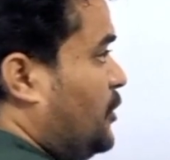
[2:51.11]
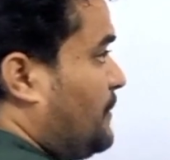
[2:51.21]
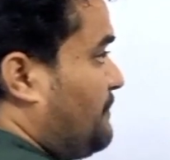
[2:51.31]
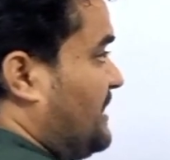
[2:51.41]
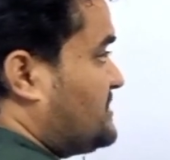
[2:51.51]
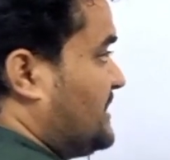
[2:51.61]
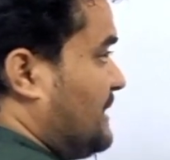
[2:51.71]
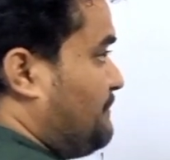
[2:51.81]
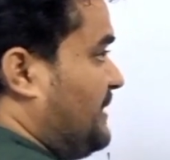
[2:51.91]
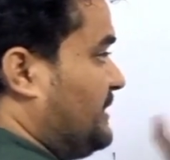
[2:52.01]
और
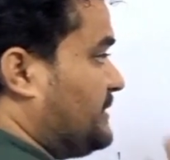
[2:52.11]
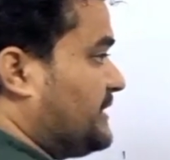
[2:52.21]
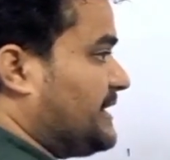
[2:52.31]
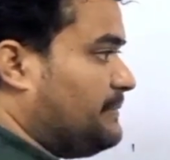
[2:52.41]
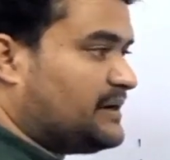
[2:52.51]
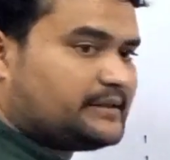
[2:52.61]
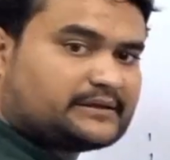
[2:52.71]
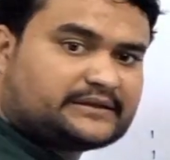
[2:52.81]
प्लास्टर ऑफ पेरिस से क्या बना